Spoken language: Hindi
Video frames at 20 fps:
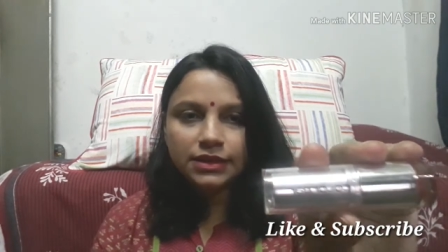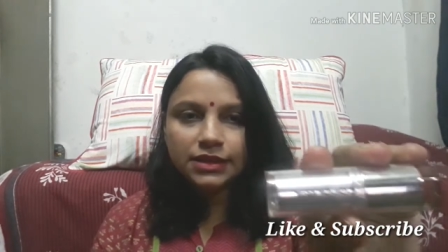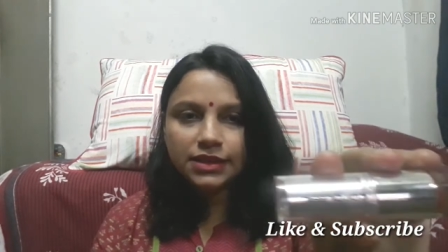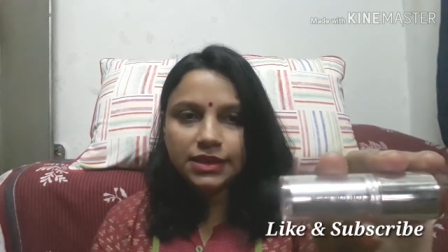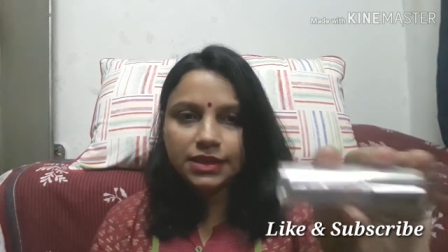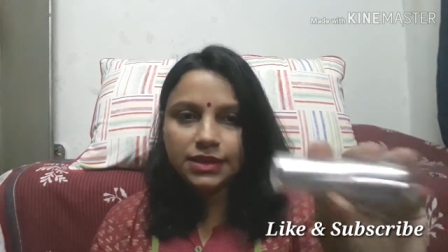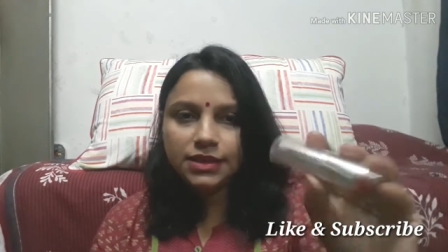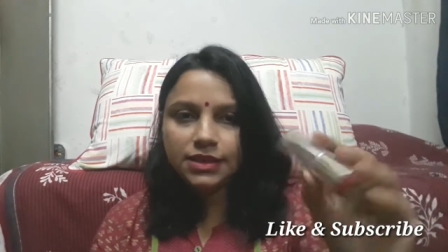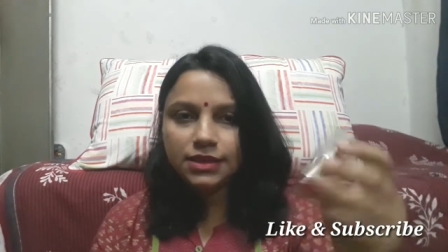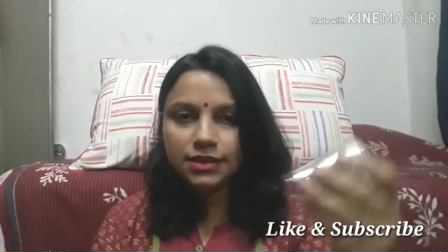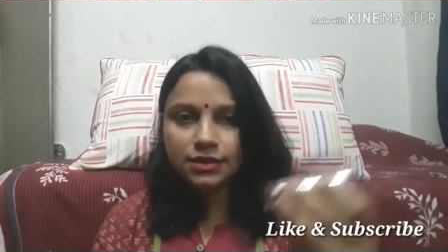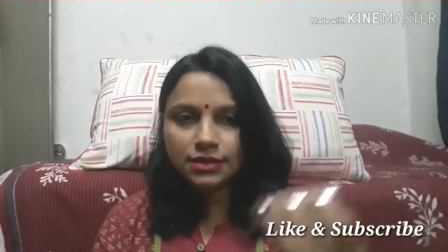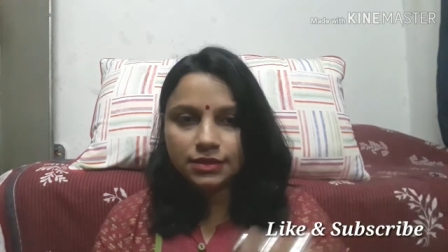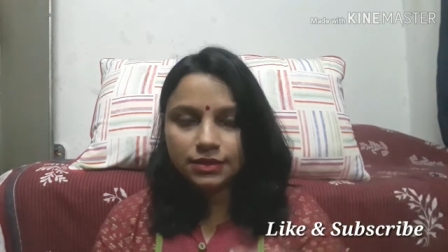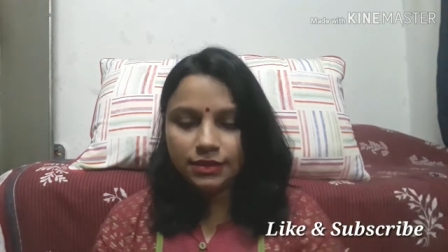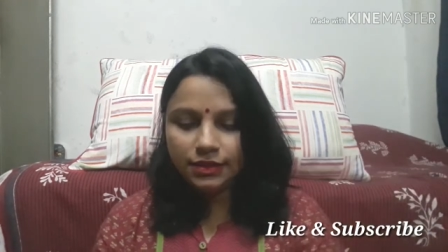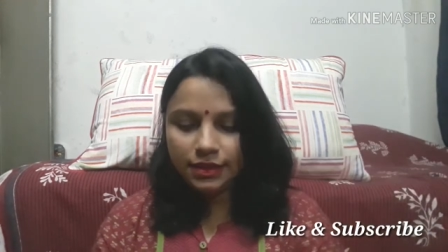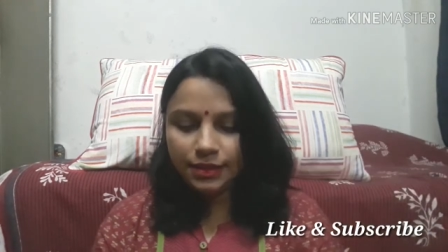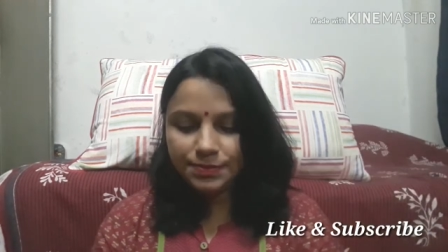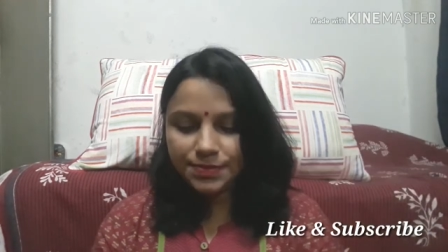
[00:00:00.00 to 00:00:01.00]
की
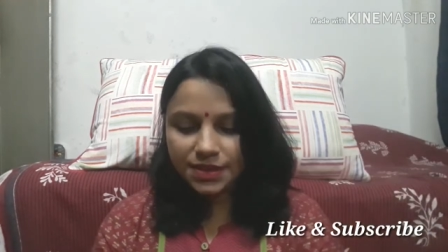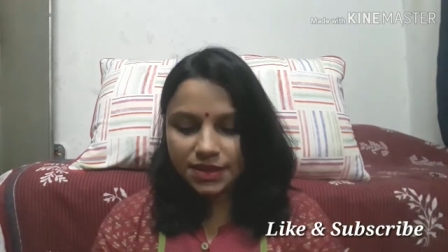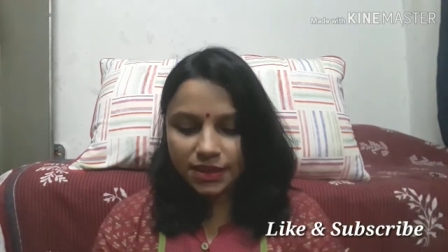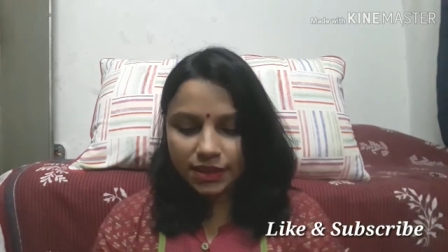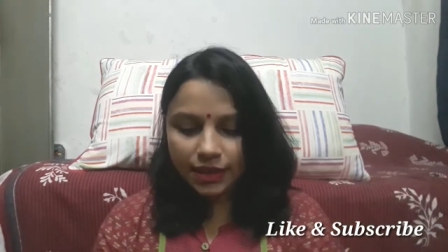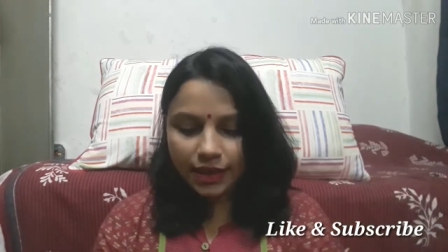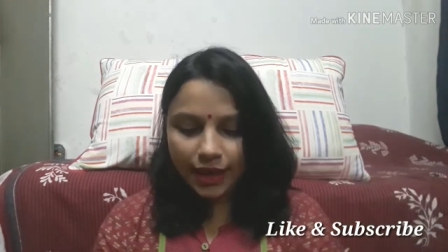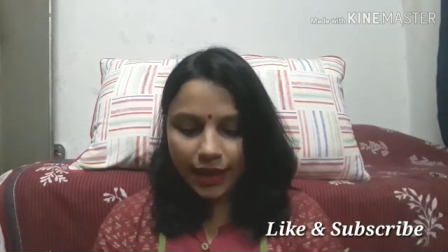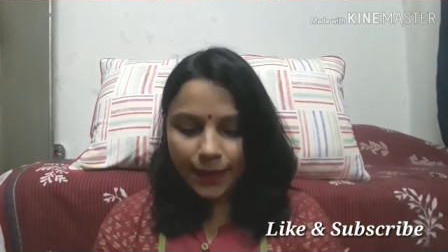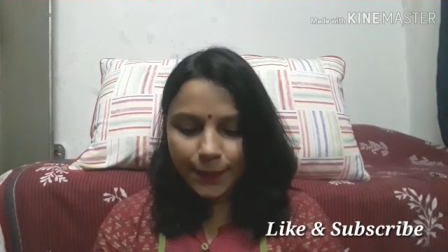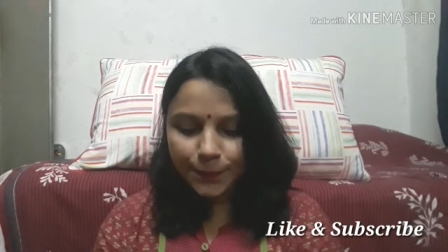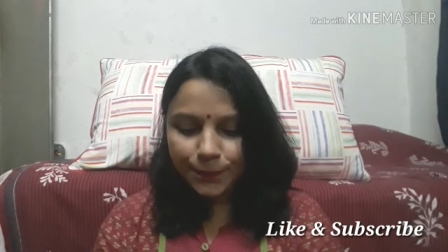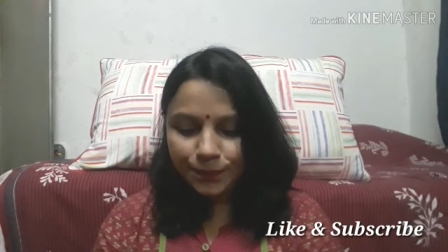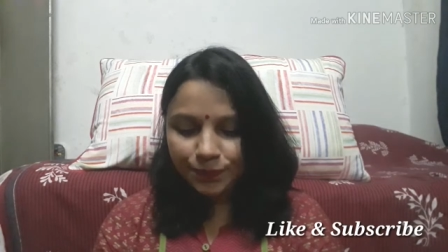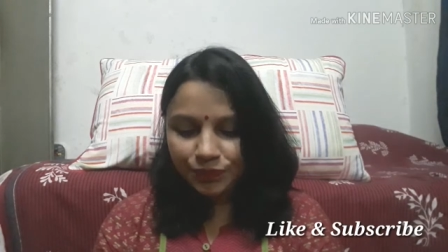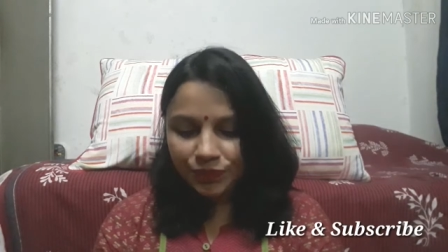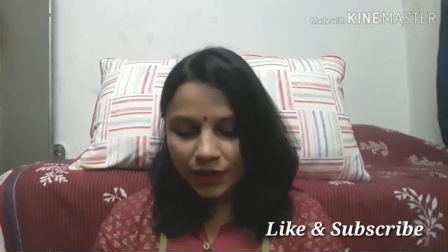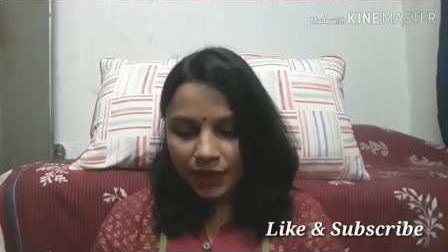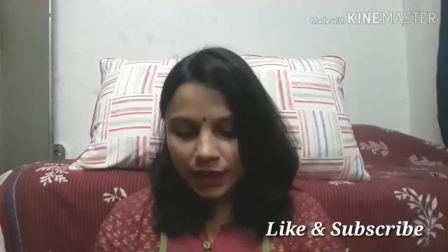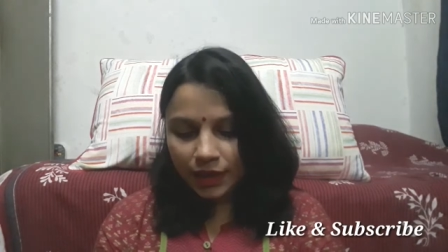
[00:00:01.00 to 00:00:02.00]
लिपस्टिक है
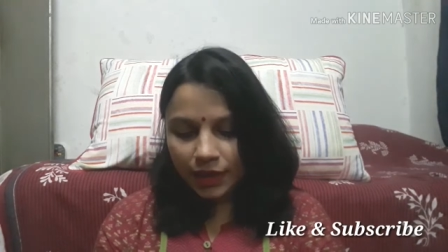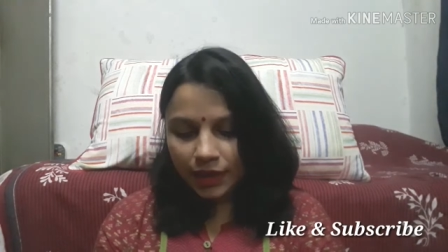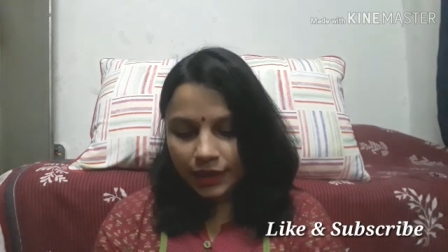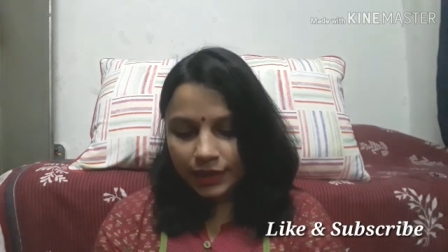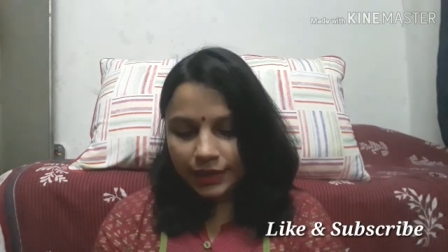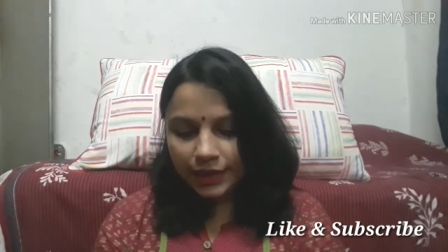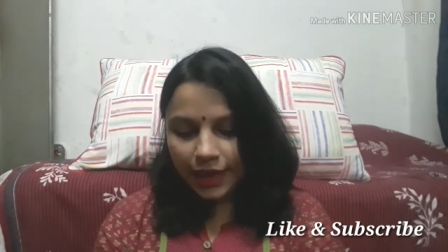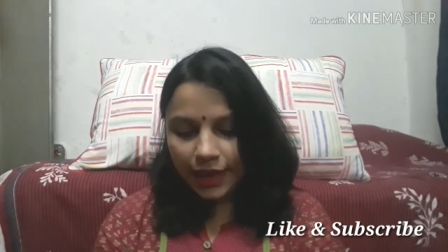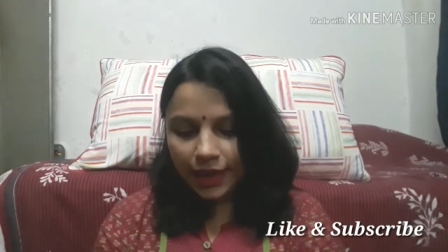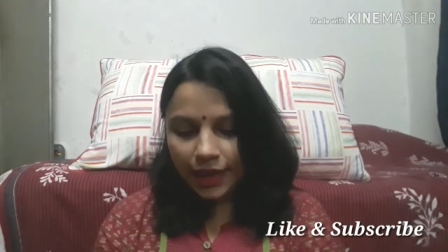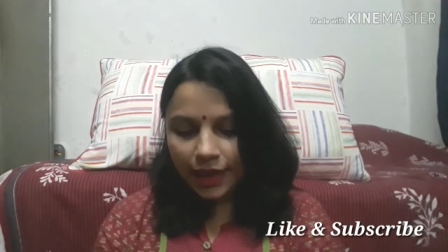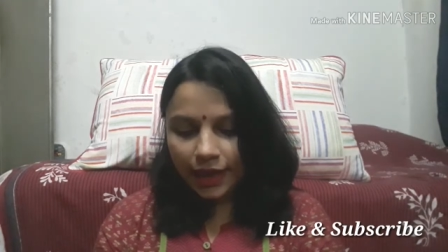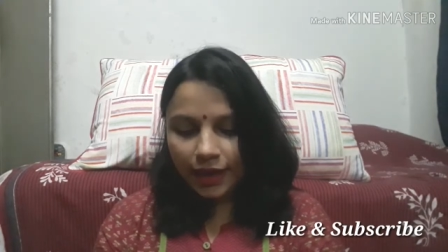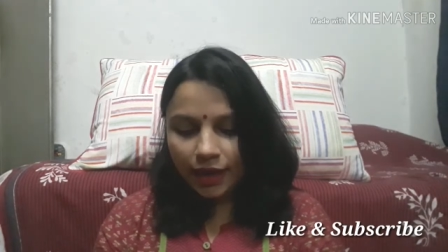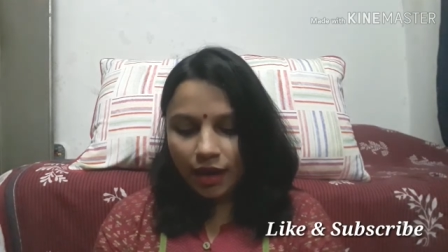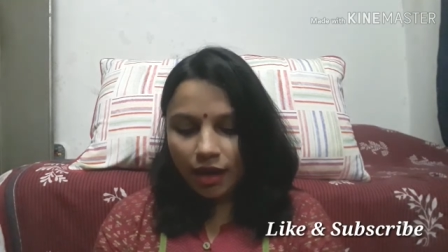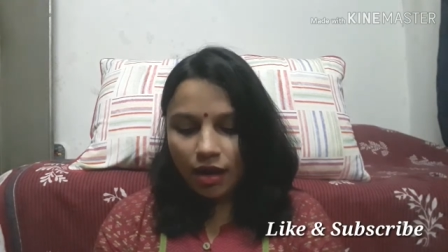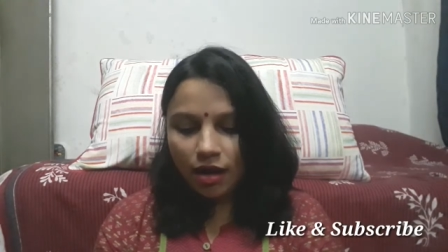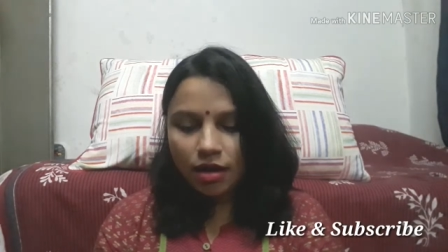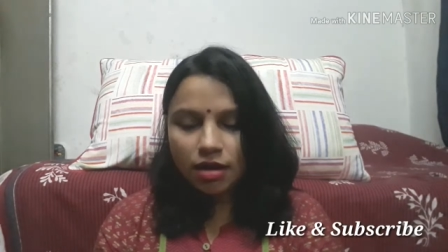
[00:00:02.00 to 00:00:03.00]
ये
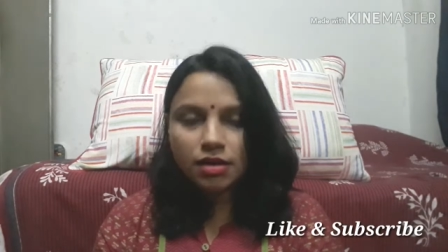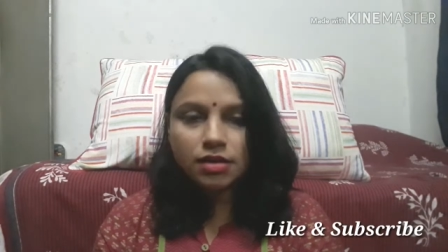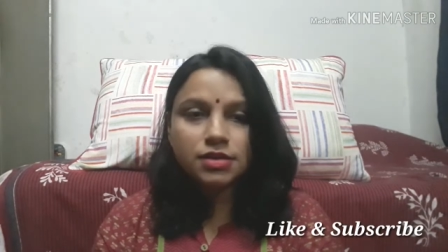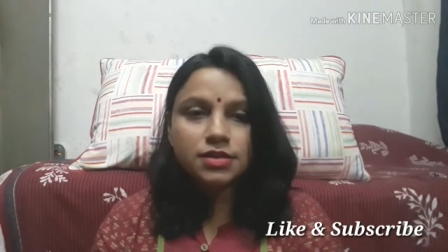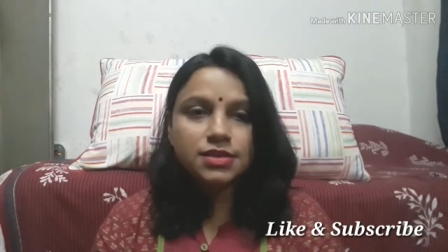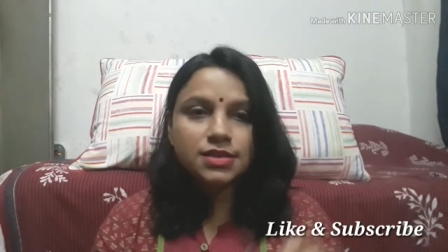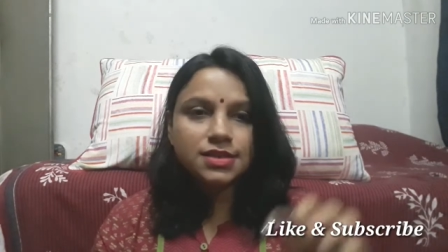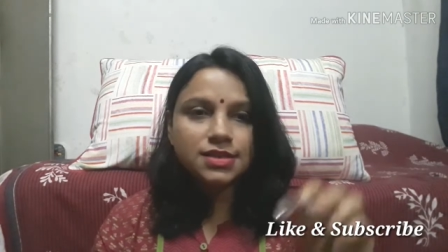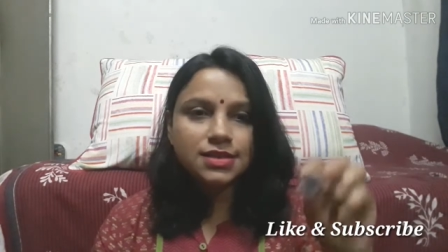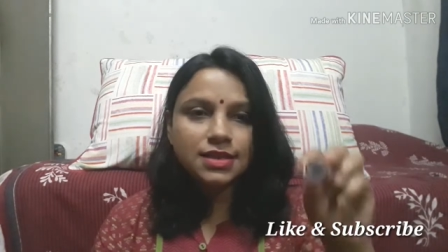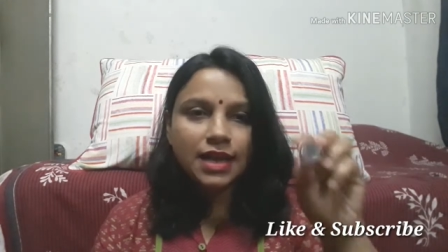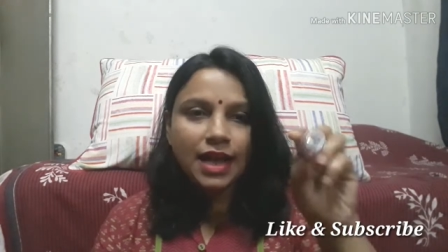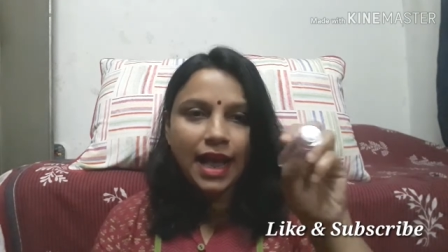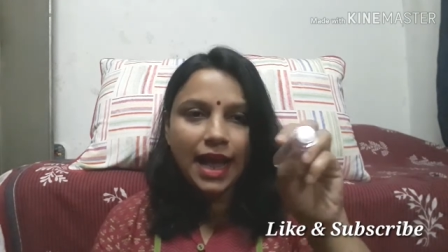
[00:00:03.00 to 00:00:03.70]
है हार्ट्स